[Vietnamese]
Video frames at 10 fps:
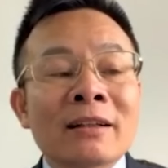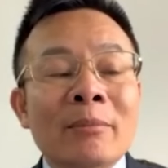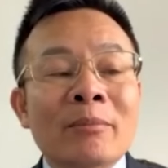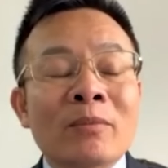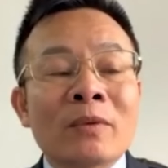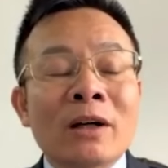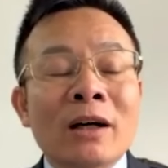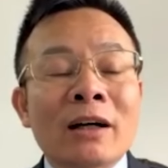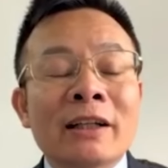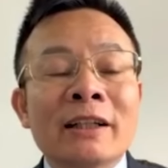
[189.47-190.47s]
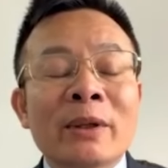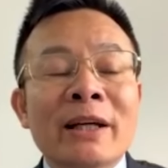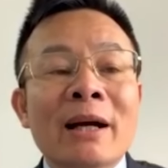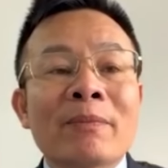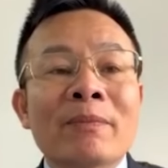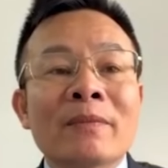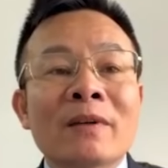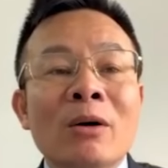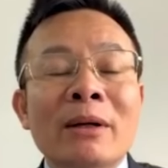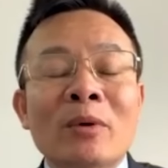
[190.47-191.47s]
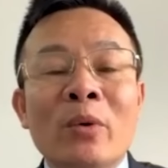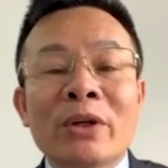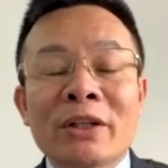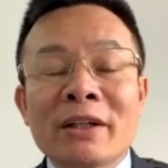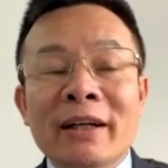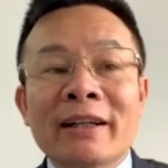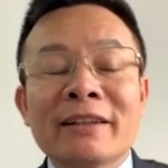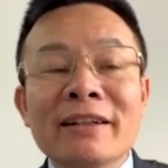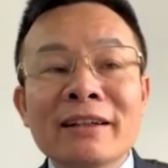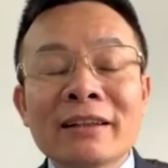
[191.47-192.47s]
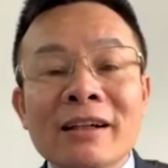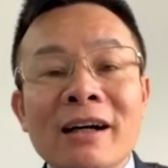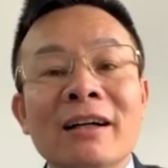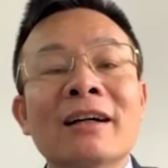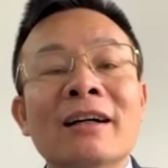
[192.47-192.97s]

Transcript: làm ở cái doanh nghiệp không nằm trong quỹ nhà nước này nhưng thường